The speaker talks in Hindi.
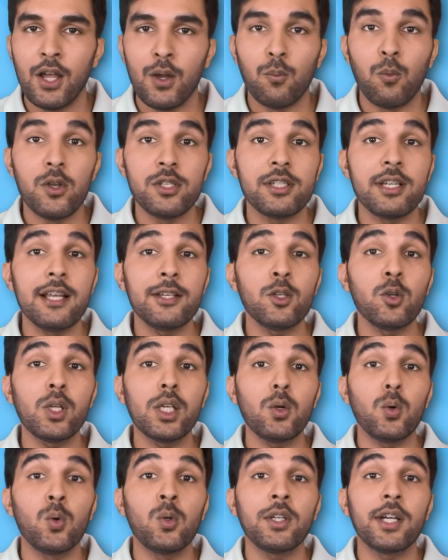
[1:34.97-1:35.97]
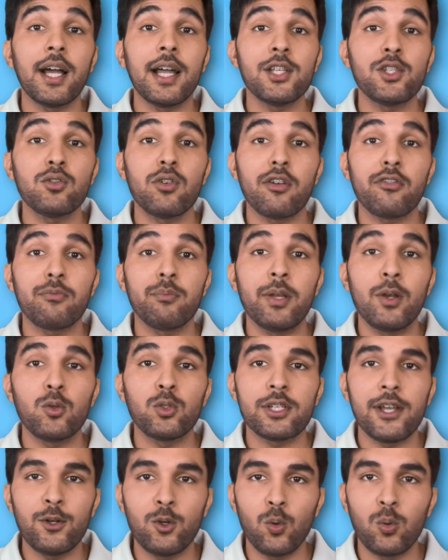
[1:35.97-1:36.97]
वो इसलिए क्योंकि उनका एच में
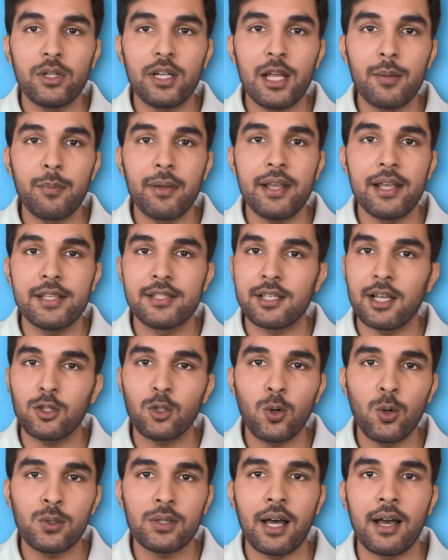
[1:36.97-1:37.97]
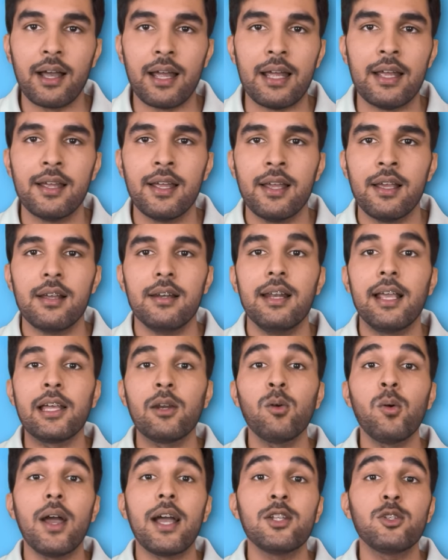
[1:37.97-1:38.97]
उसके टूटने पर हिस्सा तो होता है लेकिन
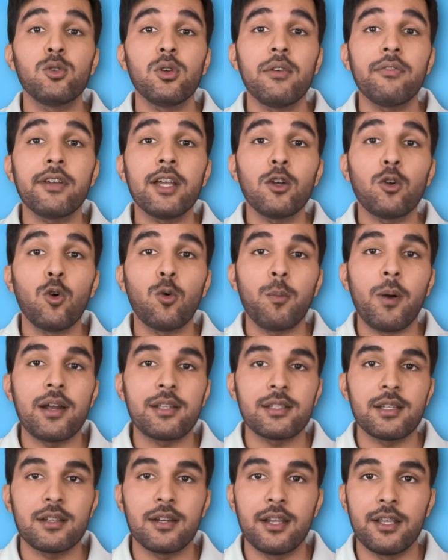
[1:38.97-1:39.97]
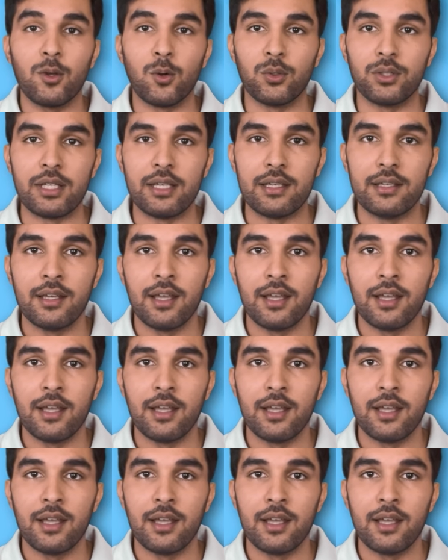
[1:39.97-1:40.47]
वो एच के को पार्सनर नहीं होती